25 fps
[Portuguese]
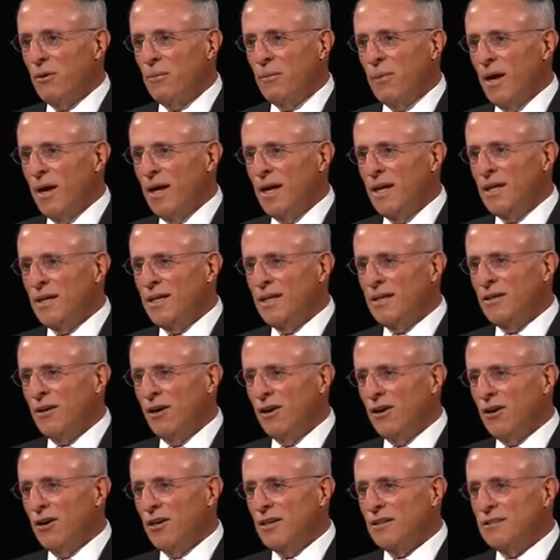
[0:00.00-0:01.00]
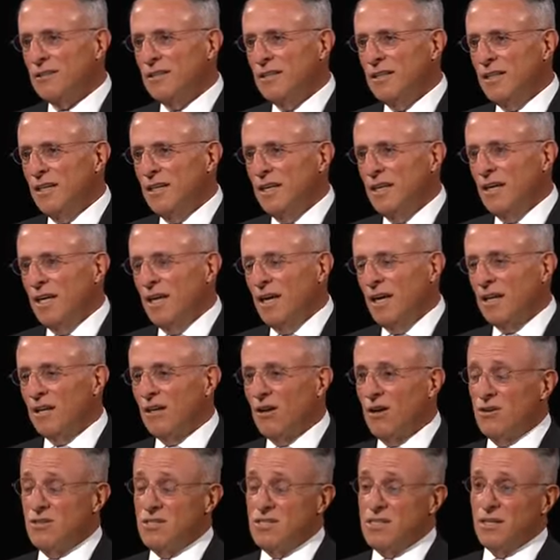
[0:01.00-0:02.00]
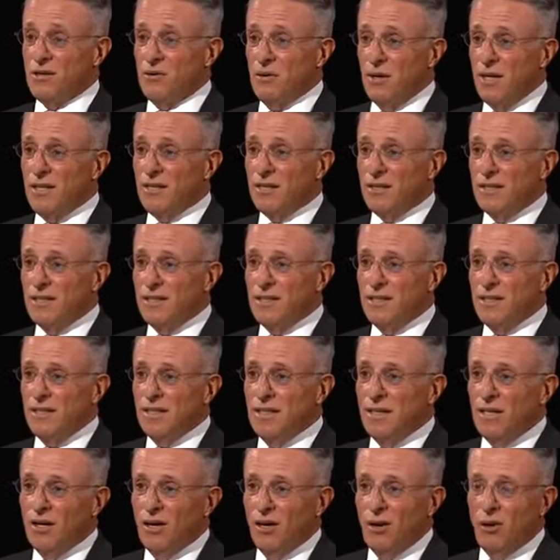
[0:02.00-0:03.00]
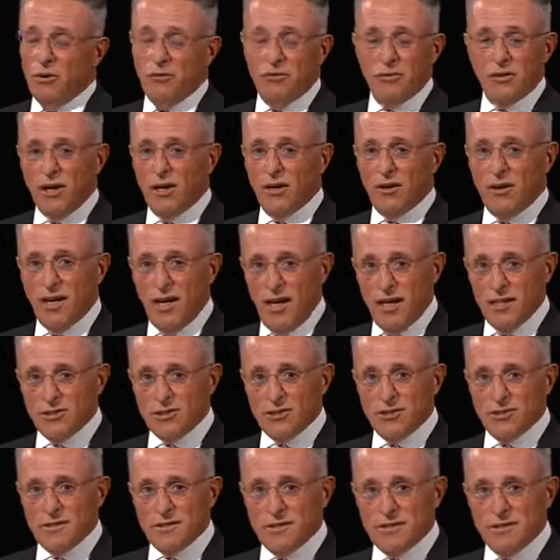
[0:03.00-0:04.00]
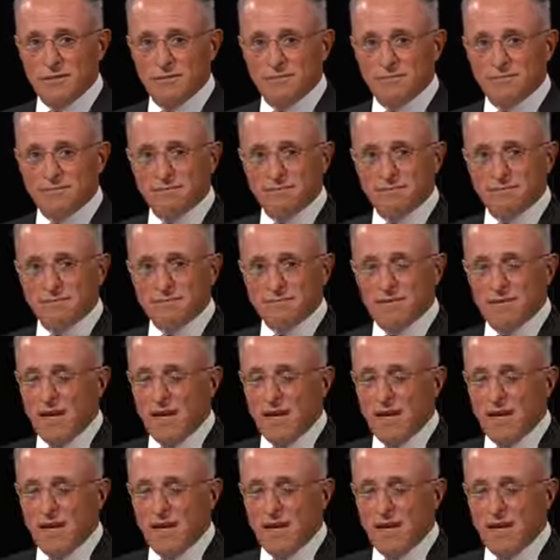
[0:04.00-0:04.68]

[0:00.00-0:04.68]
Portanto, assim como o imã não consegue exercer poder sobre uma